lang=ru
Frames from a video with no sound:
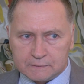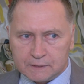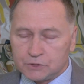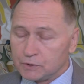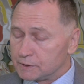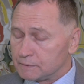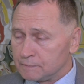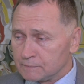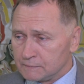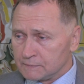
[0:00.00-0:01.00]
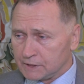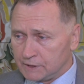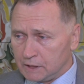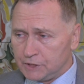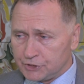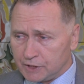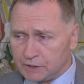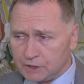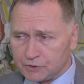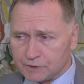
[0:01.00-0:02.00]
насосов,
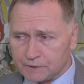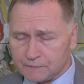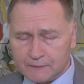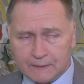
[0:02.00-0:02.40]
технологических насосов.